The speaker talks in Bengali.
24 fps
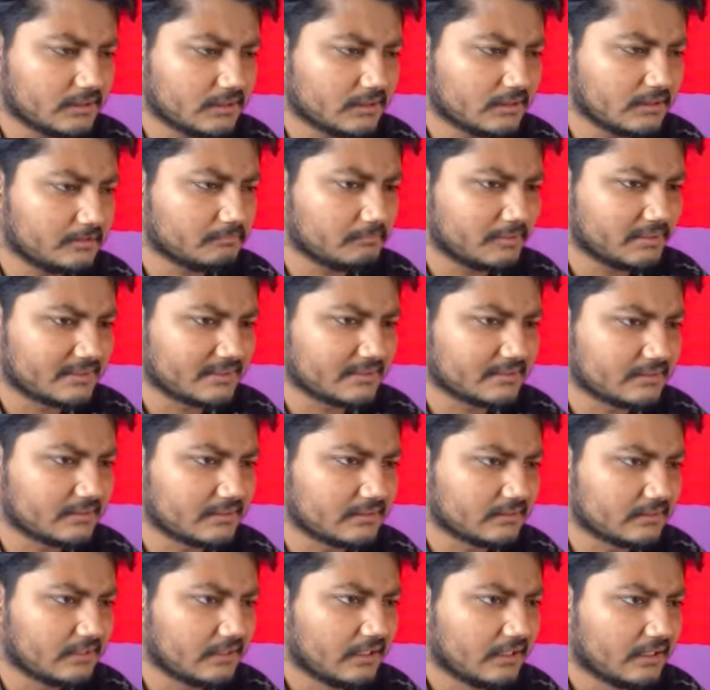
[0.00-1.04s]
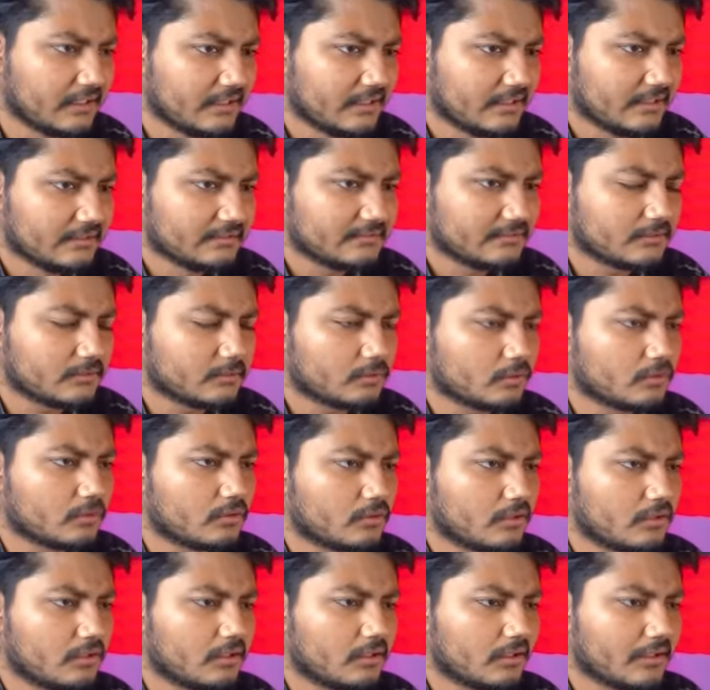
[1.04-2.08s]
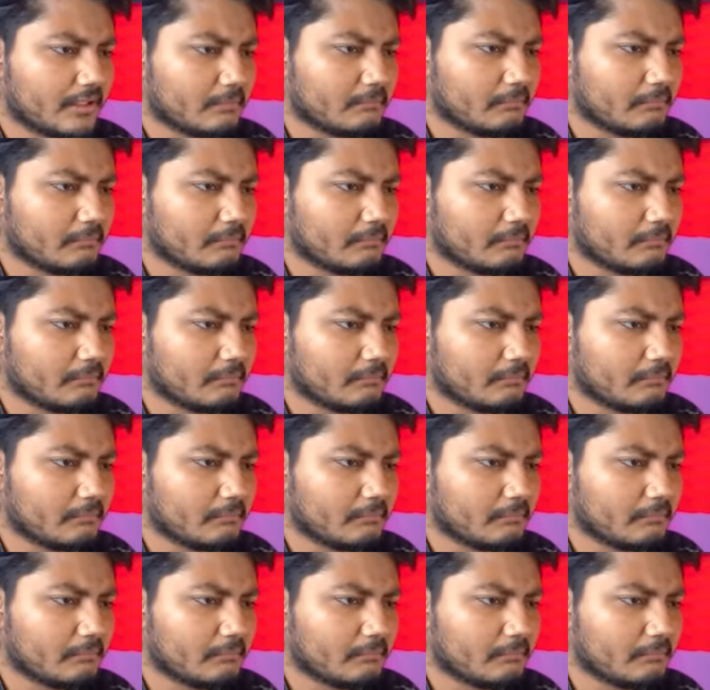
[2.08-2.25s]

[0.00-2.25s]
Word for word: কি মেসেজ দিছি যে তোর গেম